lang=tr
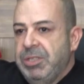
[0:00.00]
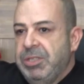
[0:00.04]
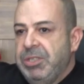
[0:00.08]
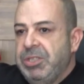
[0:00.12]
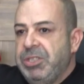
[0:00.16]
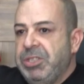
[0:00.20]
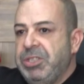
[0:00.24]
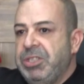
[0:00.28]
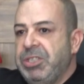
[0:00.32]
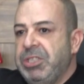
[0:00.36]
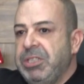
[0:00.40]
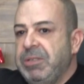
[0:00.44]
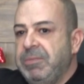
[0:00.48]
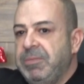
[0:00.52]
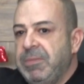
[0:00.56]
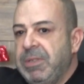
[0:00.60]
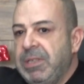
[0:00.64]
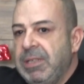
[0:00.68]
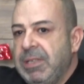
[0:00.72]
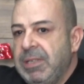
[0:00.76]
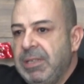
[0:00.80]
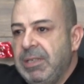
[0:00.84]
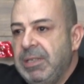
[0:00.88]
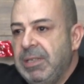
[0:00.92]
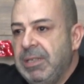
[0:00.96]
Şimdi
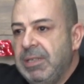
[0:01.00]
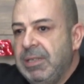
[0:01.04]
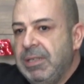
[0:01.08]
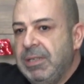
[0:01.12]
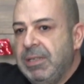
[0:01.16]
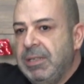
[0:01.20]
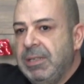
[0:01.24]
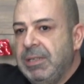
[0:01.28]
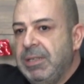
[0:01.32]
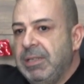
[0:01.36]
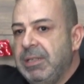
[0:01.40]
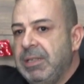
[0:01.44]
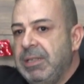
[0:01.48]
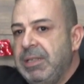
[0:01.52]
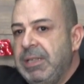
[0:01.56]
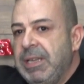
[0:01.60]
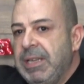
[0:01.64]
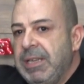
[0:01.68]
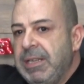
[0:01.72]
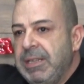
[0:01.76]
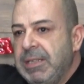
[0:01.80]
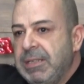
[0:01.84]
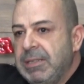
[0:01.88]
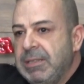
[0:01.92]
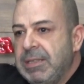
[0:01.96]
e, yeni
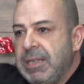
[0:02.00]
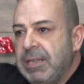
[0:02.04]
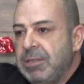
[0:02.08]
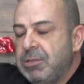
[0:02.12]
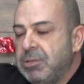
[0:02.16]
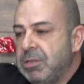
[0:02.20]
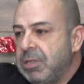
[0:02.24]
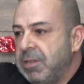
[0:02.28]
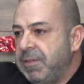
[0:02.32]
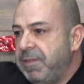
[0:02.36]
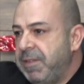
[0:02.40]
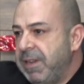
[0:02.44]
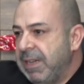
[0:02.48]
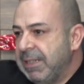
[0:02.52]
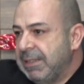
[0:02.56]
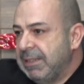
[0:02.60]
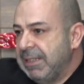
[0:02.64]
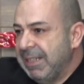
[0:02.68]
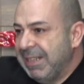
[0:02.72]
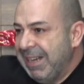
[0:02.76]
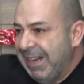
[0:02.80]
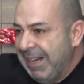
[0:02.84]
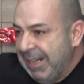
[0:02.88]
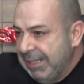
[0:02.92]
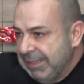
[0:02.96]
yıldan sonra fiyatlar
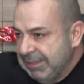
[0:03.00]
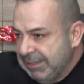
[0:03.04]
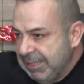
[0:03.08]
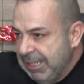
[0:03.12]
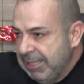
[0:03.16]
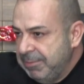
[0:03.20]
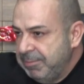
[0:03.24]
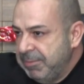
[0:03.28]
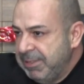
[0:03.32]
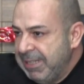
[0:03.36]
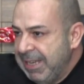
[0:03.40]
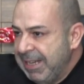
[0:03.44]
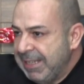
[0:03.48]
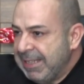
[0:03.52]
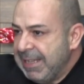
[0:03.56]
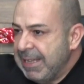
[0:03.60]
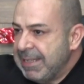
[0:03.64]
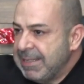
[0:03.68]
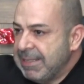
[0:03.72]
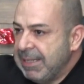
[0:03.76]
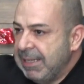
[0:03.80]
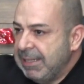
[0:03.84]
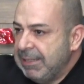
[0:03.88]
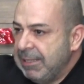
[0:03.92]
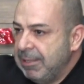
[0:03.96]
artar mı derken
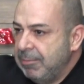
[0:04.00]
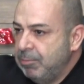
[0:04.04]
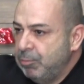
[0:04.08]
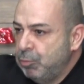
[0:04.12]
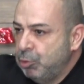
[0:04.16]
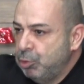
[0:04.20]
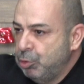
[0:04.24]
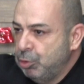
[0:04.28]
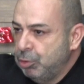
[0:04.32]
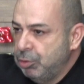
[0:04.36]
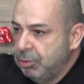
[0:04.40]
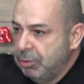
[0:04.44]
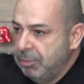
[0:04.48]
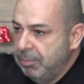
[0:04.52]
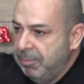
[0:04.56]
zaten bunun